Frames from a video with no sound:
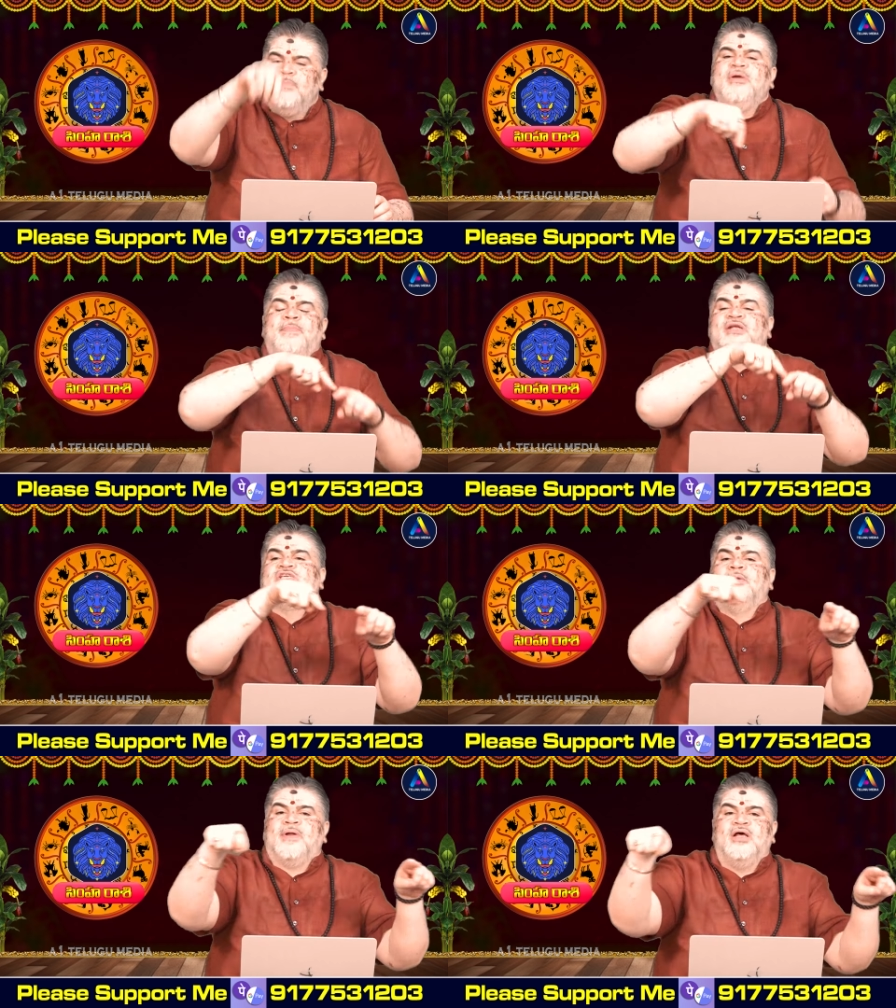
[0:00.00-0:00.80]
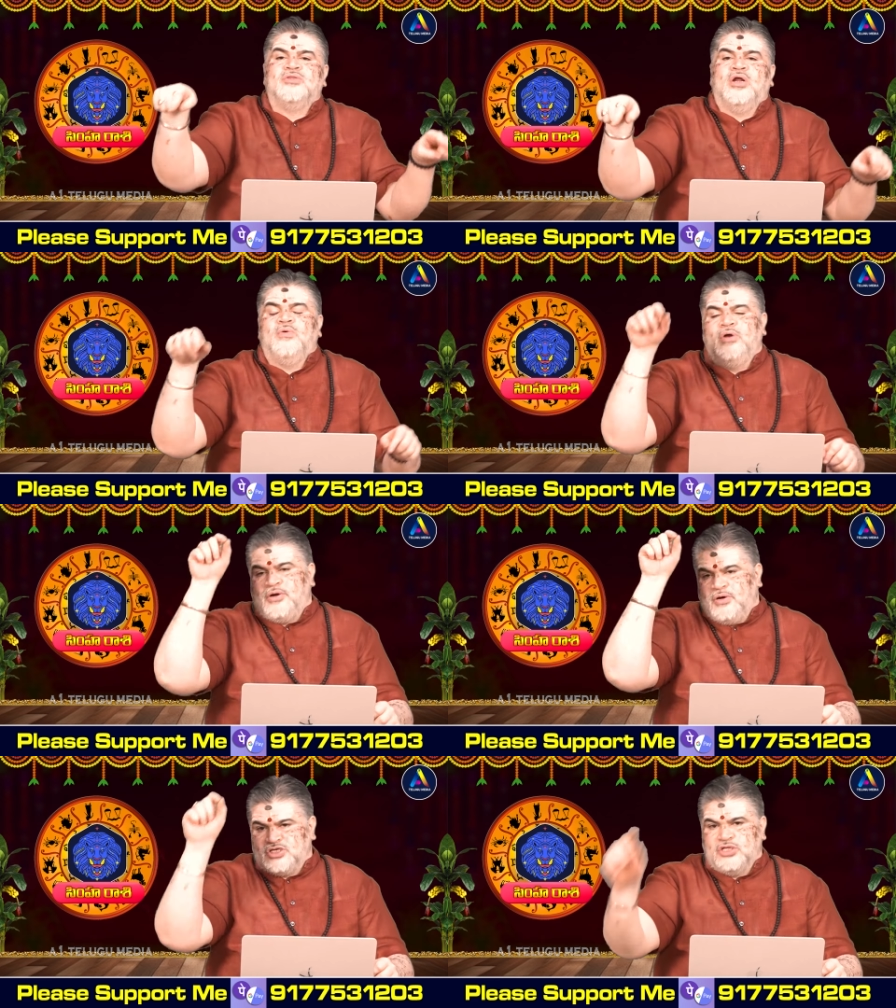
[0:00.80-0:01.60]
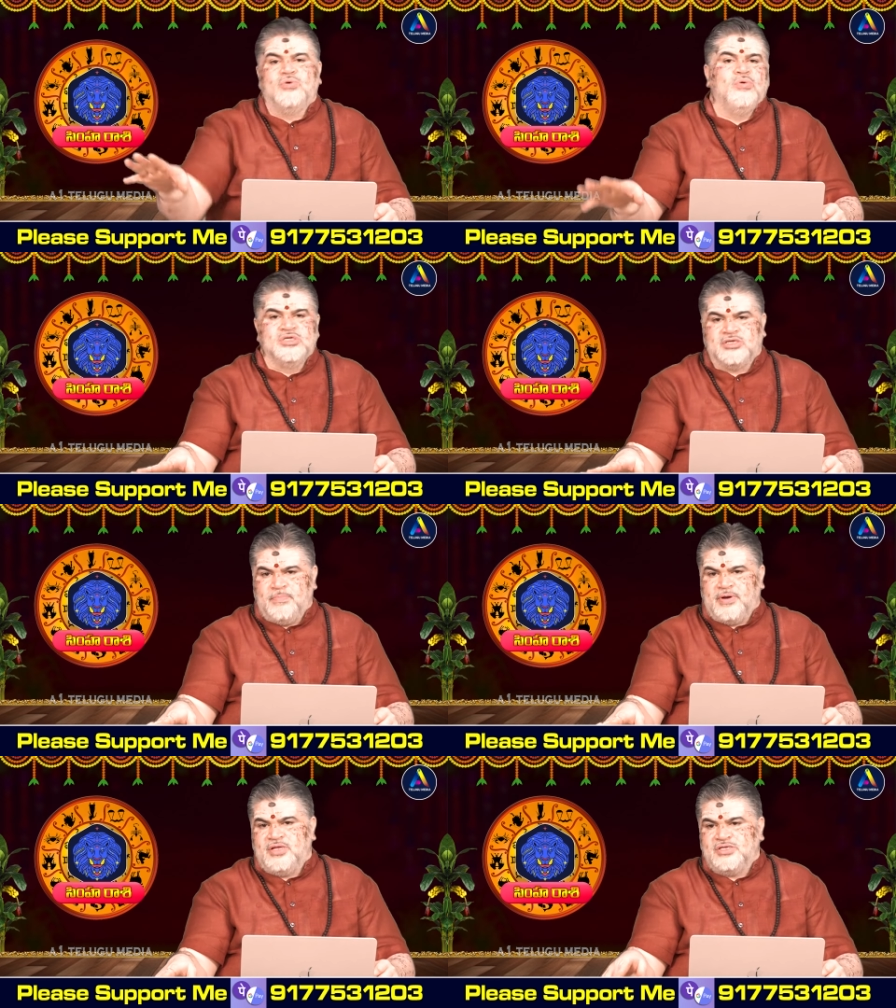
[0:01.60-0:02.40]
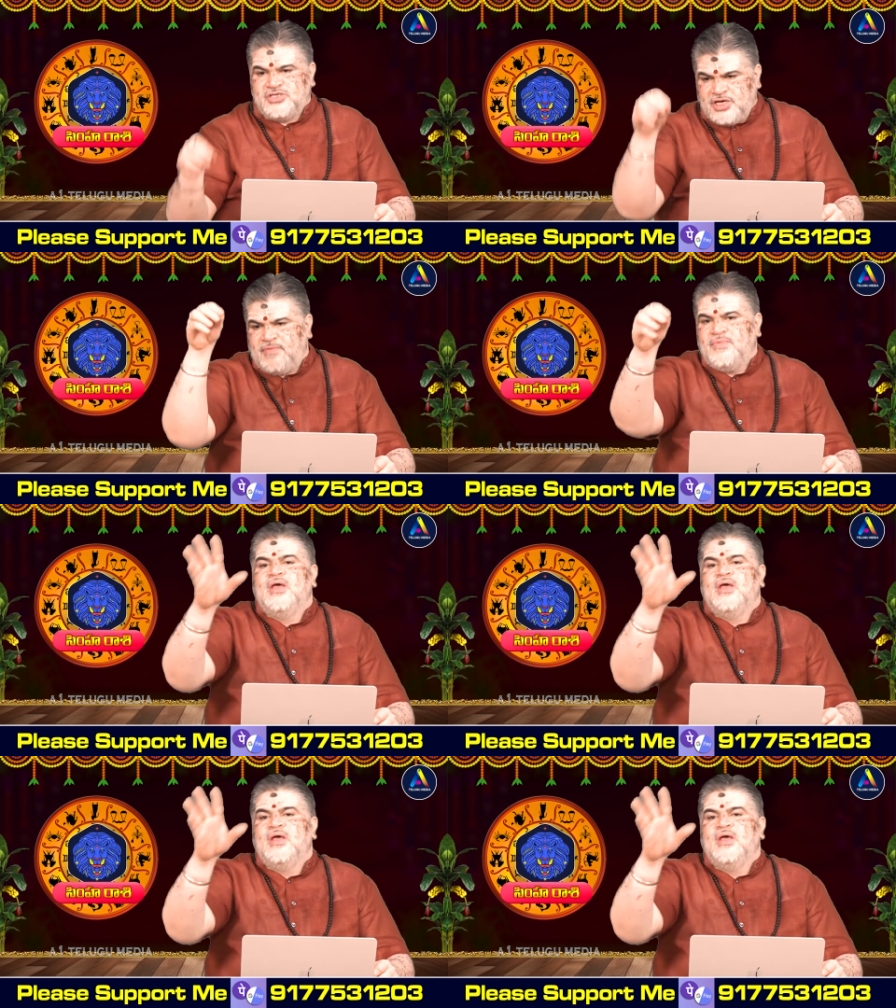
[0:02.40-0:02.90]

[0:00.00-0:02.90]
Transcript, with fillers: మీ పరిసర ప్రాంతాల్లో ఉన్నటువంటి సద్గురువులను సంప్రదించి